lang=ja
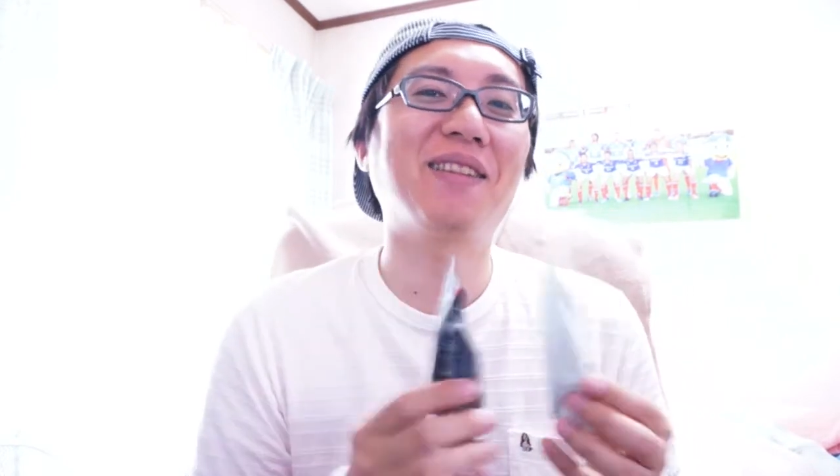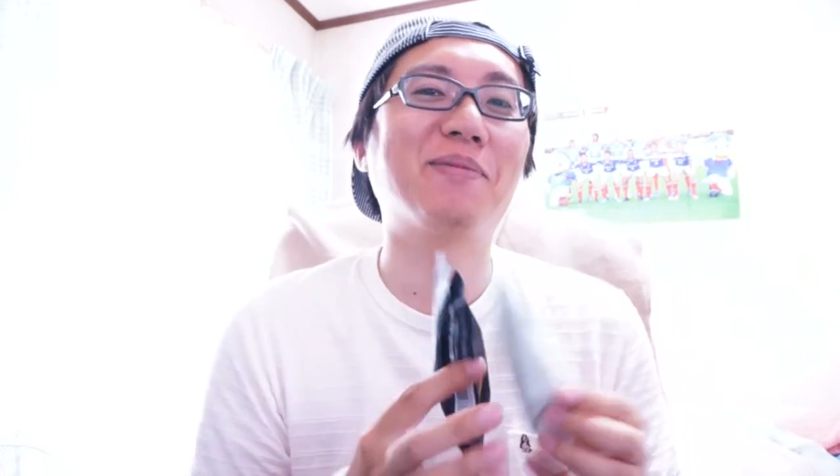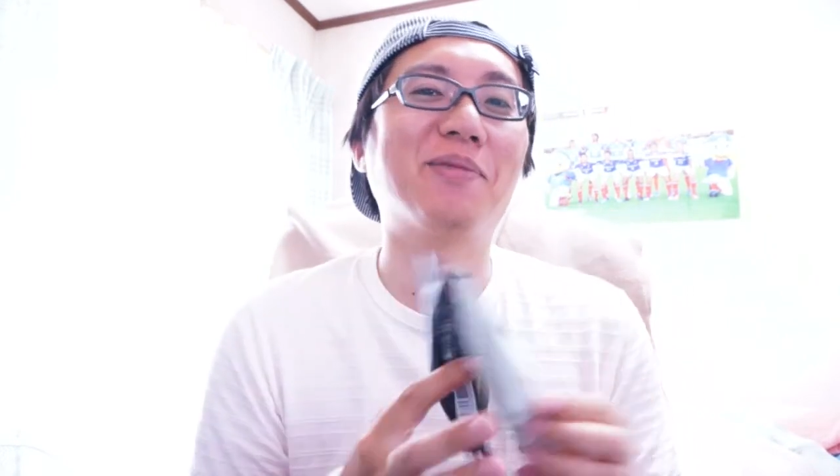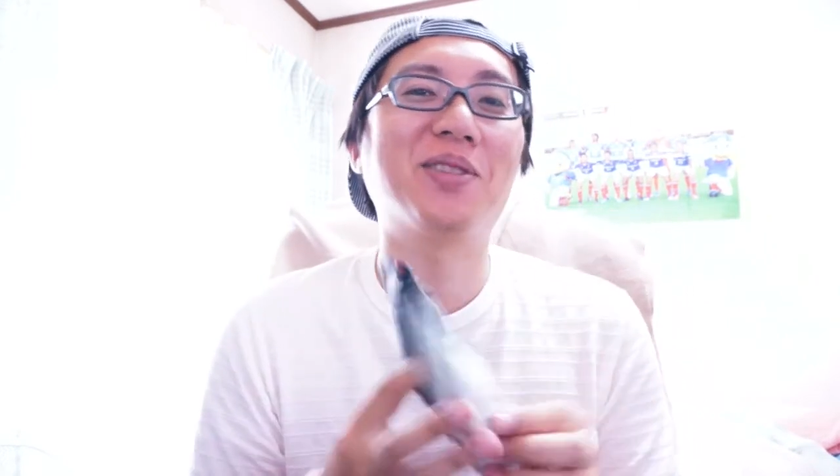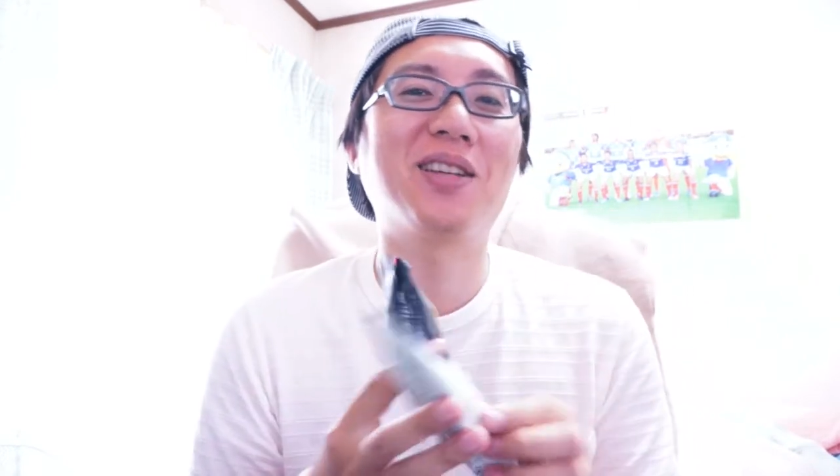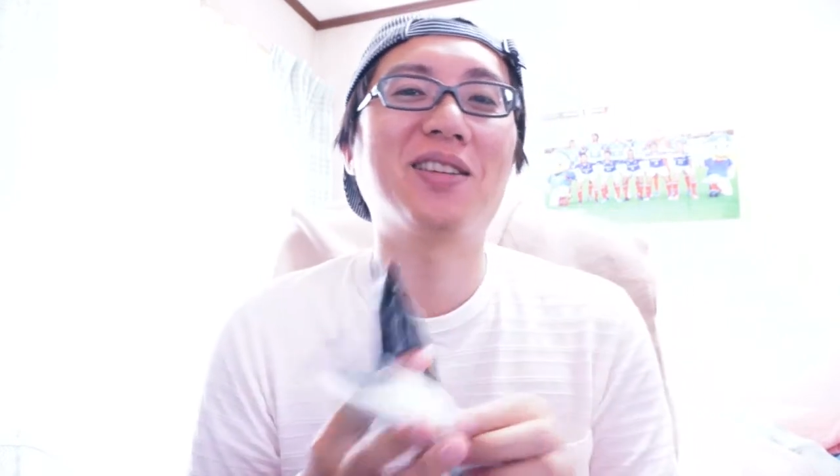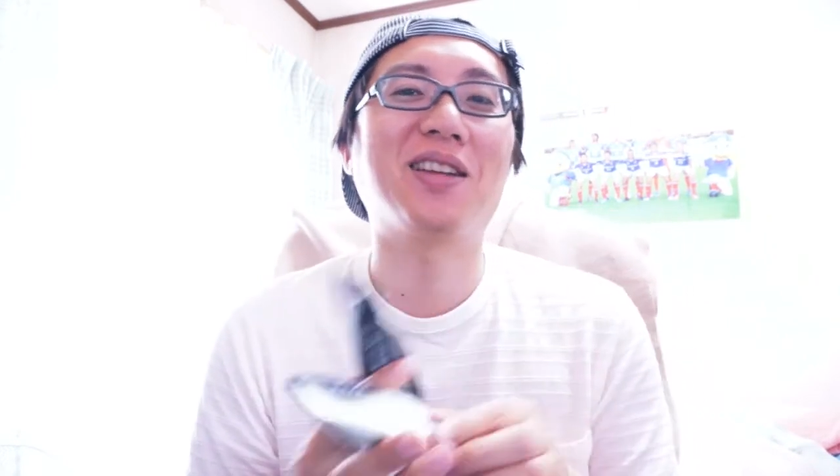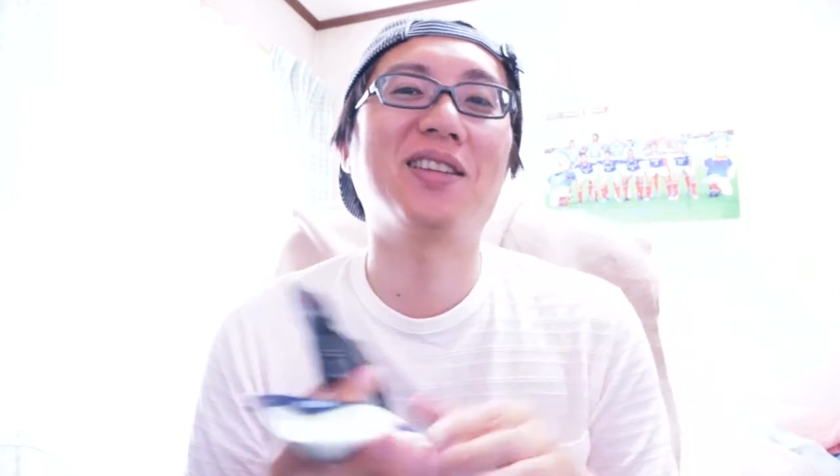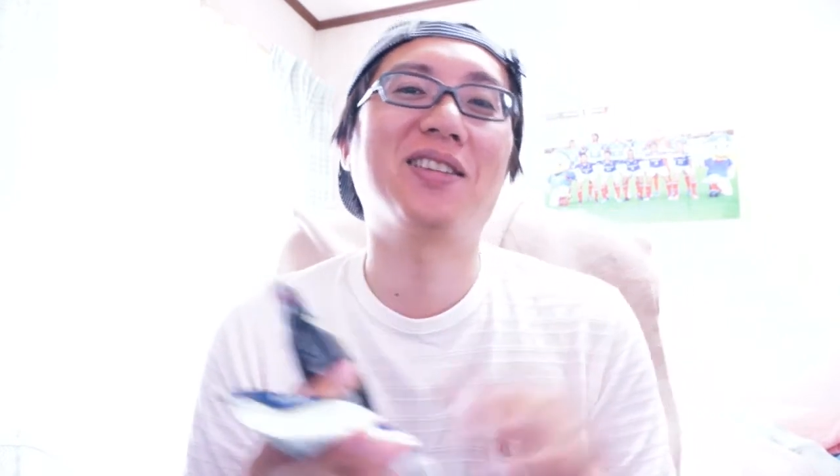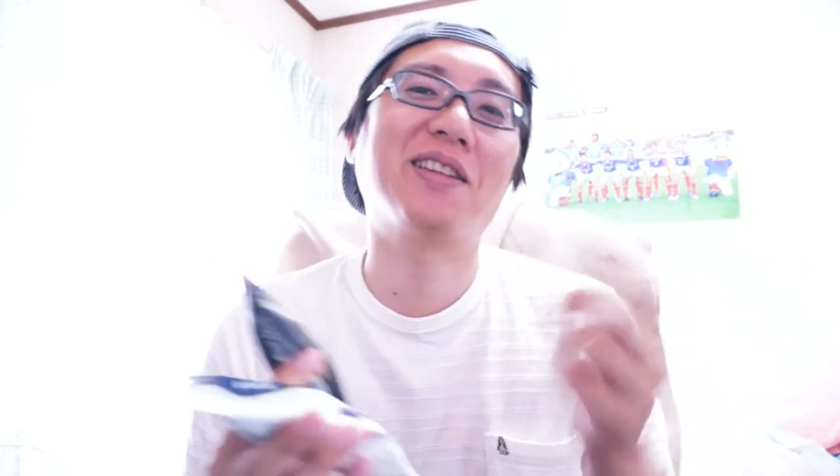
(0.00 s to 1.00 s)
結構もう
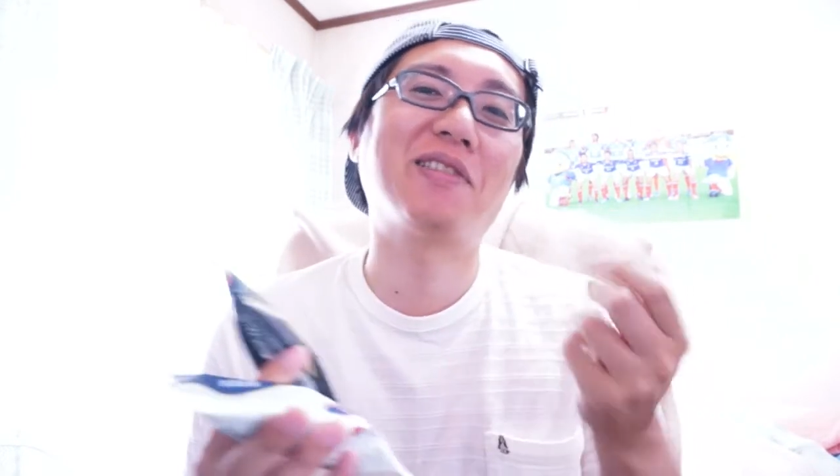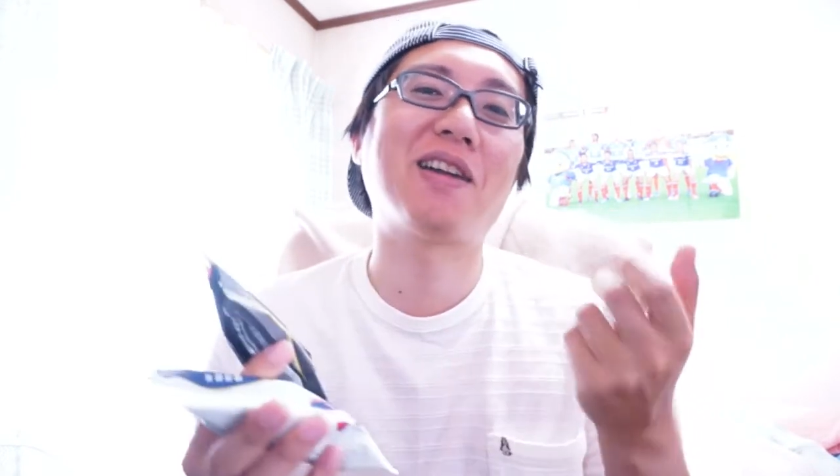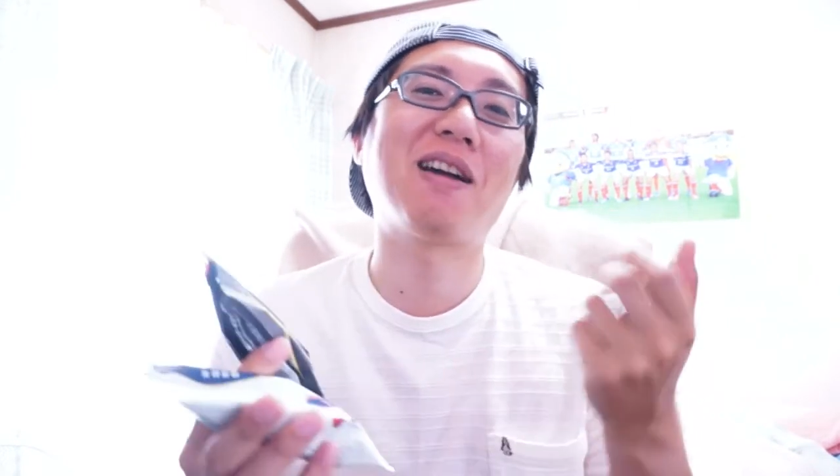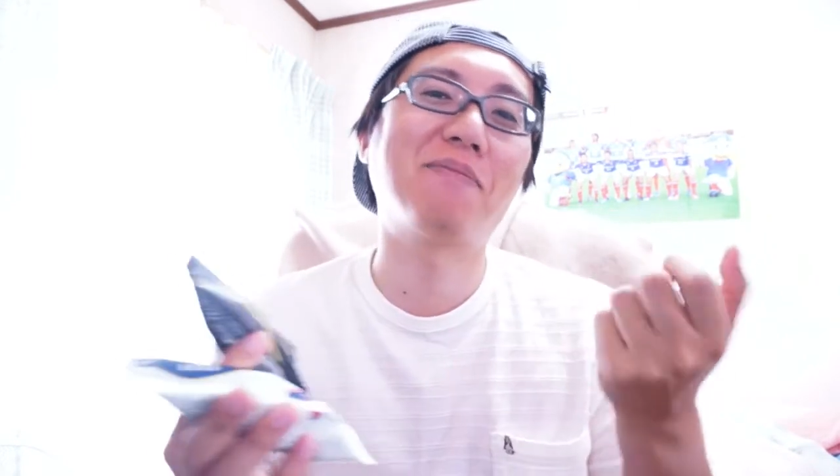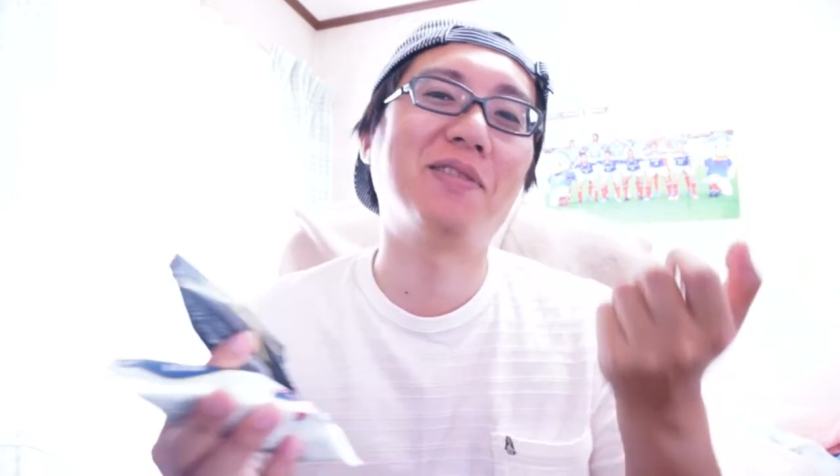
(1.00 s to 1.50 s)
ズガズガ入ってて、これア